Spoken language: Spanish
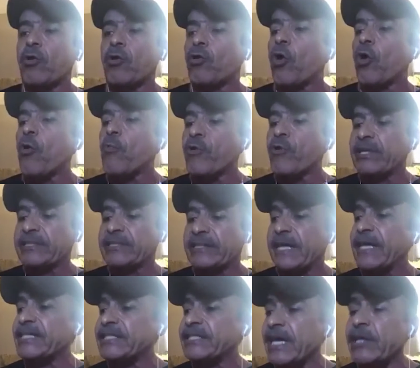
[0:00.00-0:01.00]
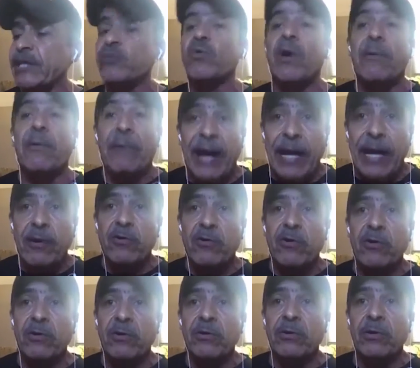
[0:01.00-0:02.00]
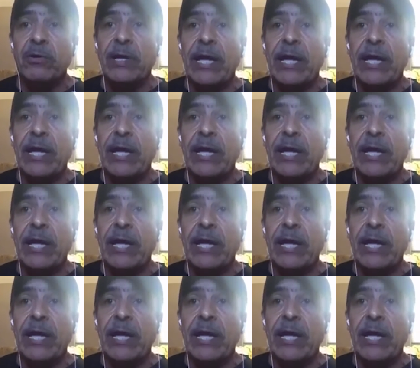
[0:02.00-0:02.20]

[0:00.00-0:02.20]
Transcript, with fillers: como está echando abajo